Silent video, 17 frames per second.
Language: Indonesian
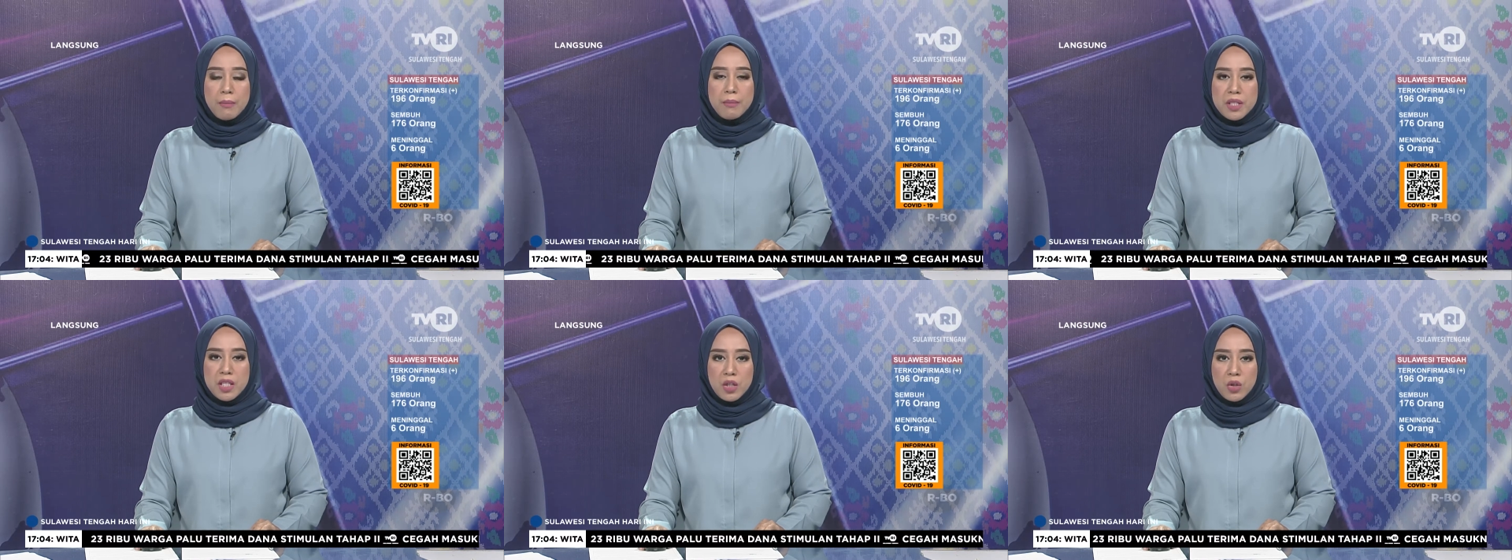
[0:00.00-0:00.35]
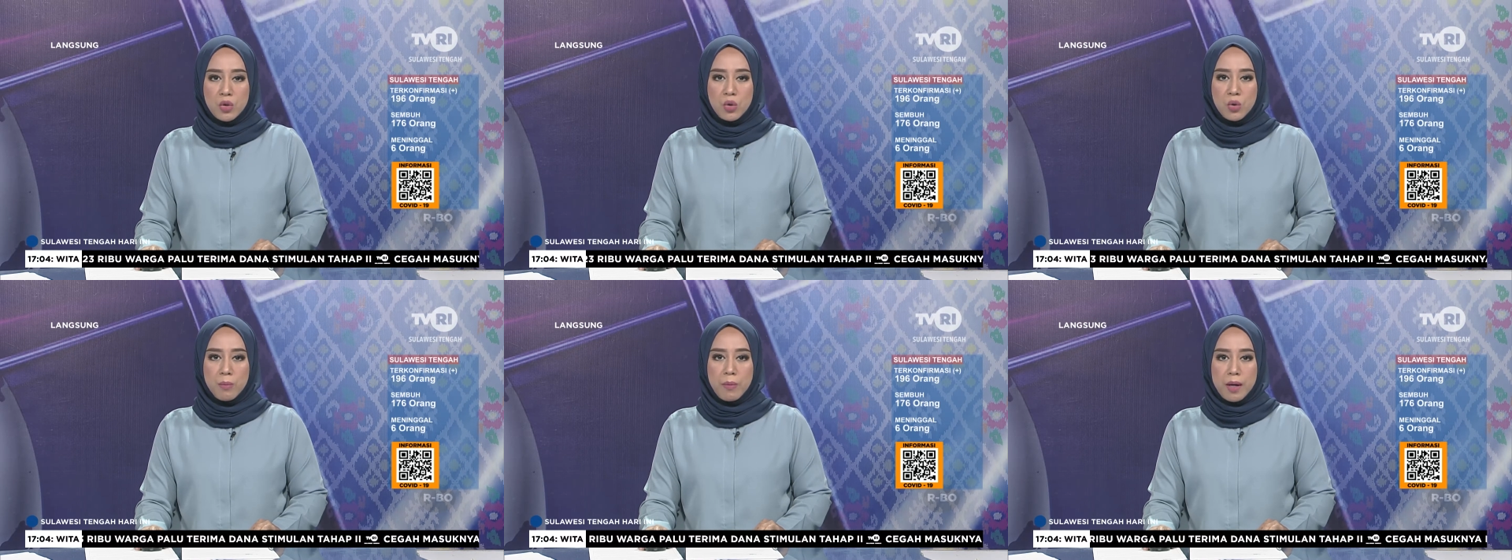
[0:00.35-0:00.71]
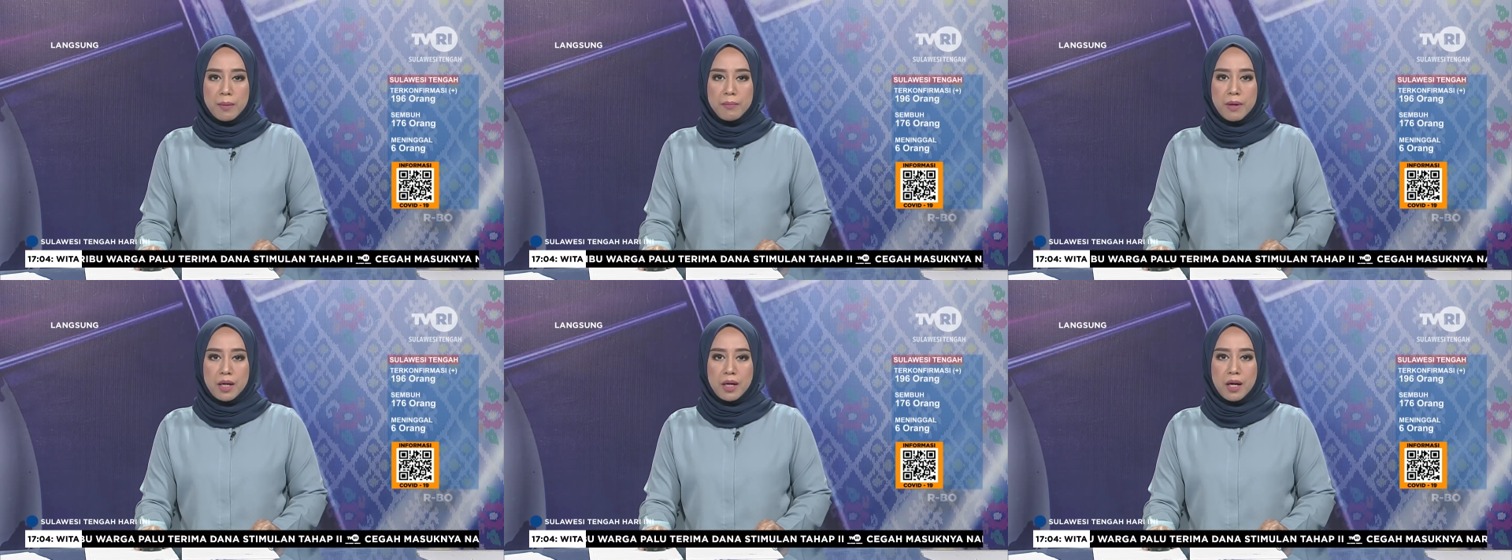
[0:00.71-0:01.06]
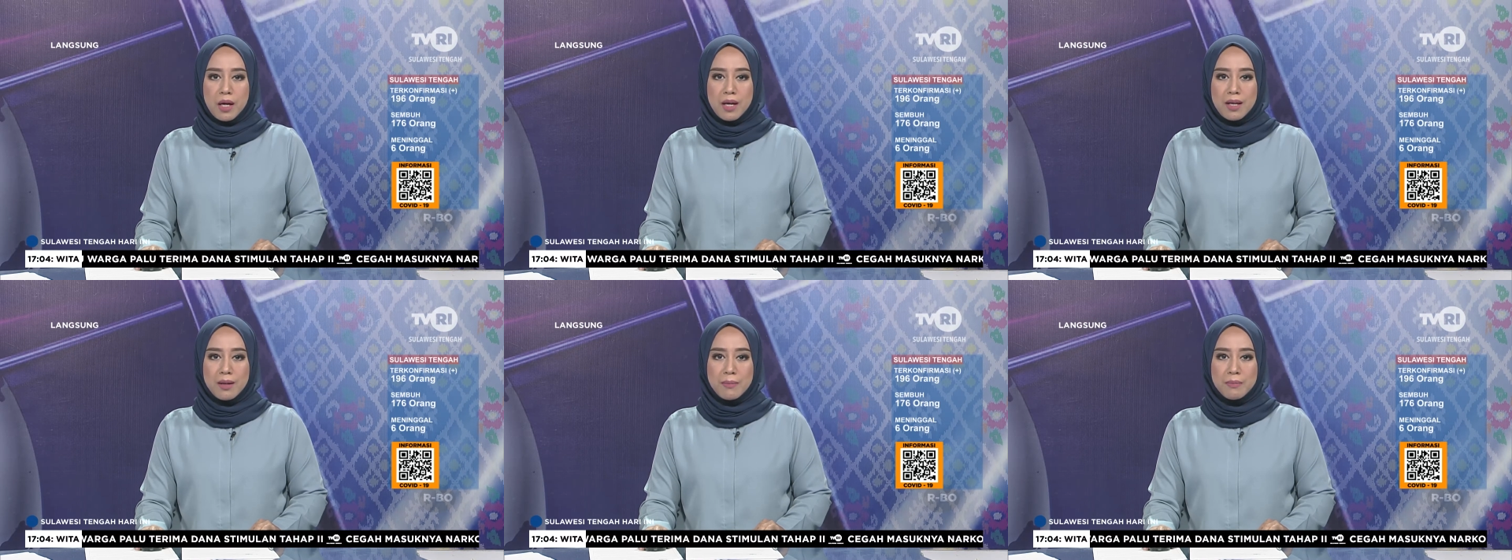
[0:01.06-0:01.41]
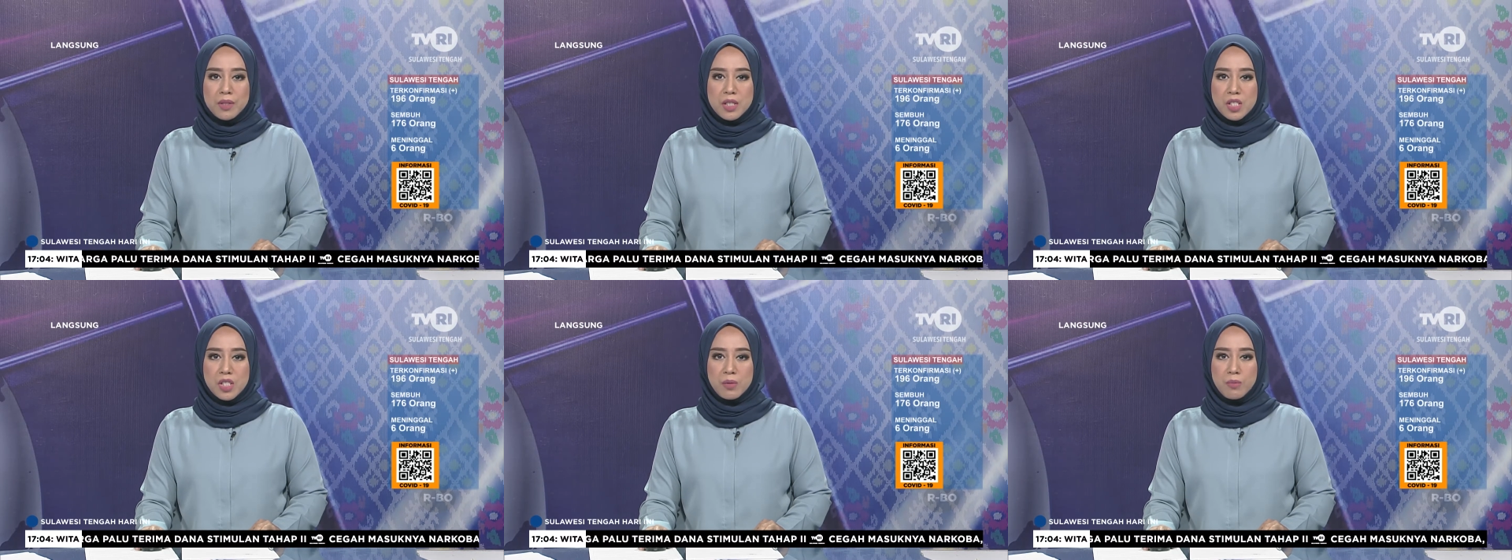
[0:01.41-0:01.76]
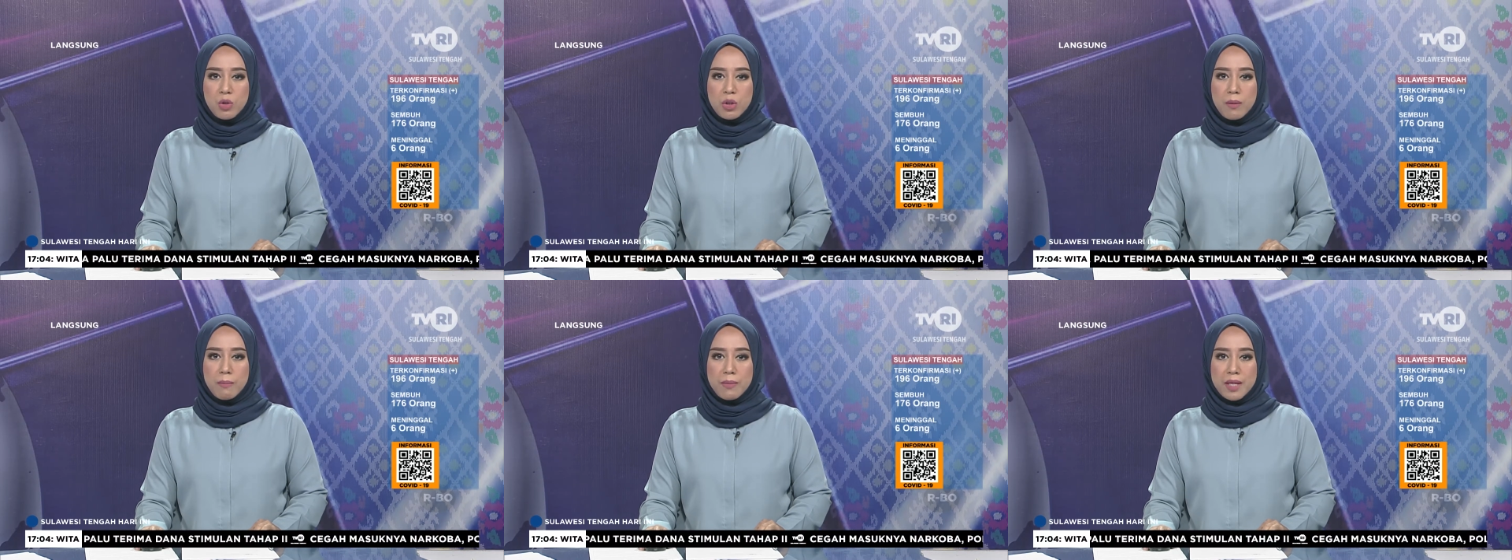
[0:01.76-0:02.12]
menyelundupkan barang haram
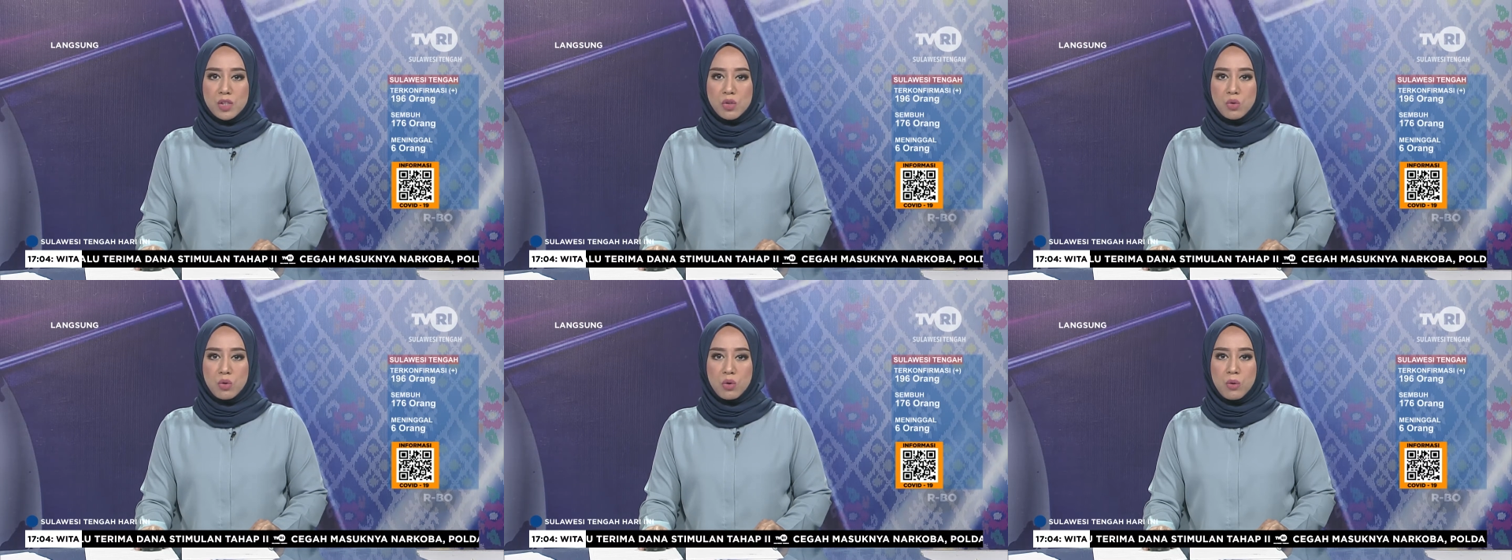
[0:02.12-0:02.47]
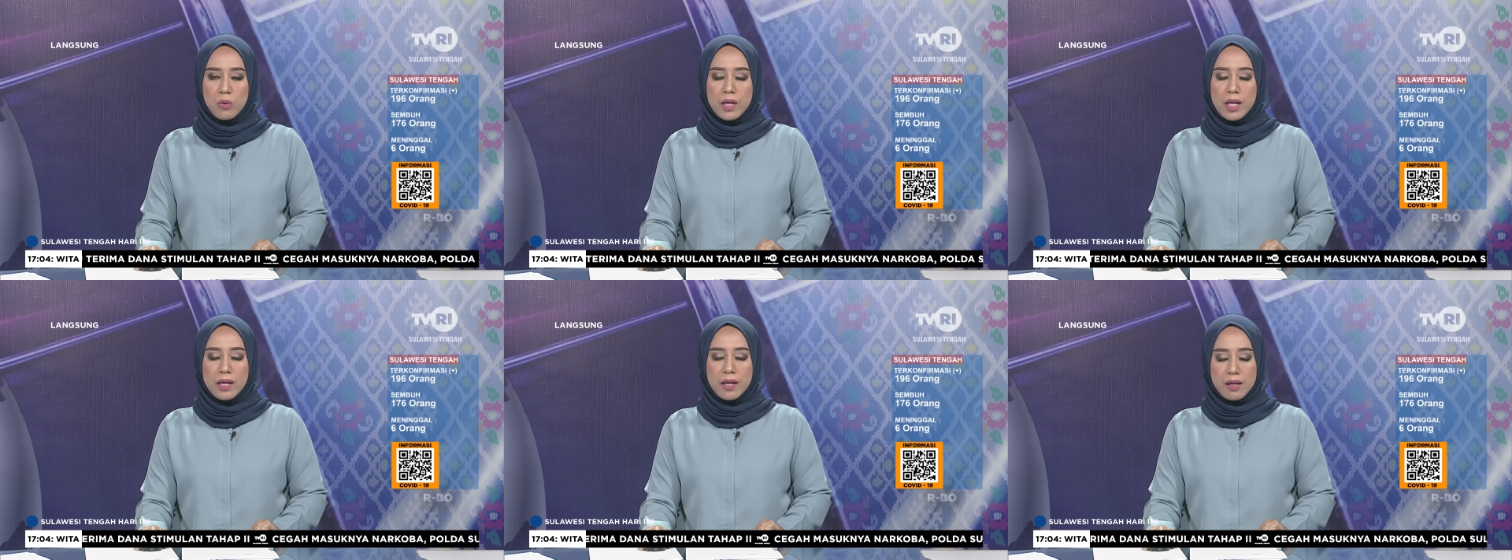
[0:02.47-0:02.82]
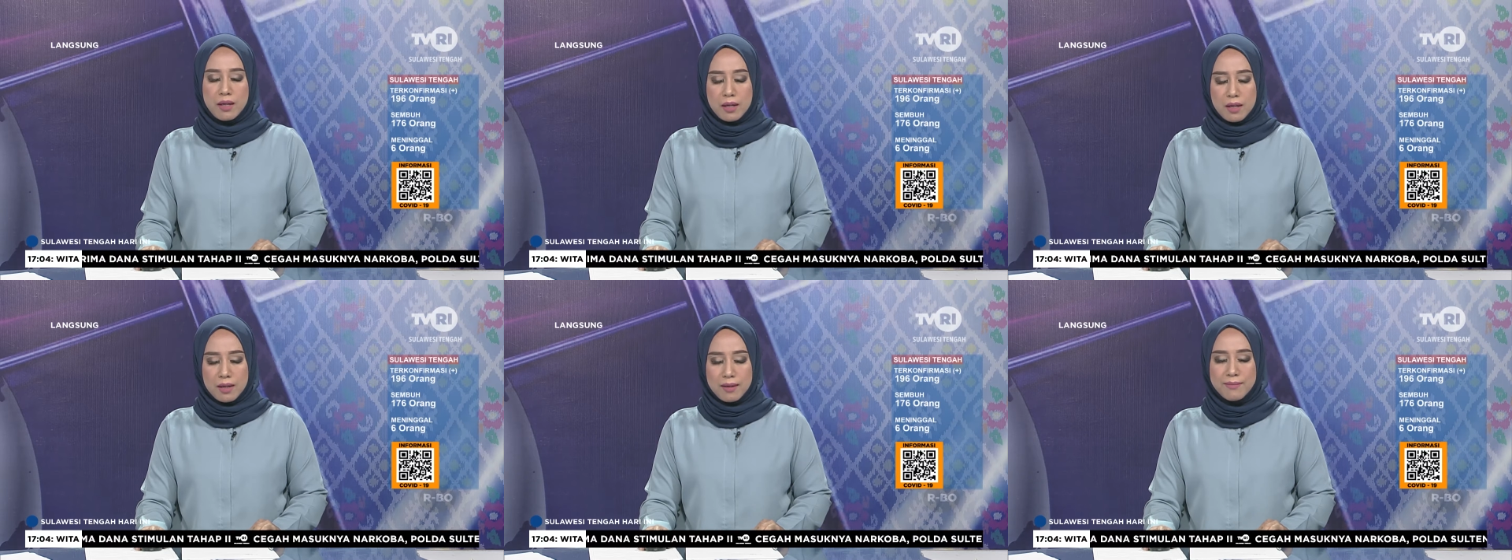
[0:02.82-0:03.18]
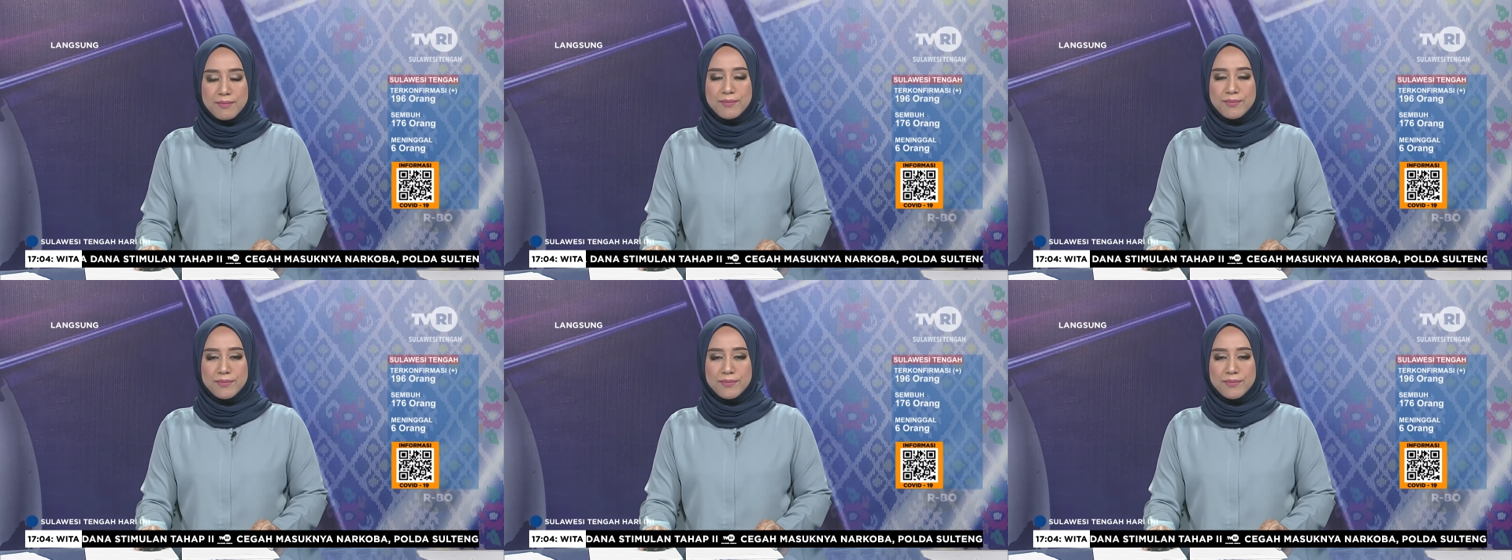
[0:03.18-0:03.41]
tersebut masuk ke wilayah ini.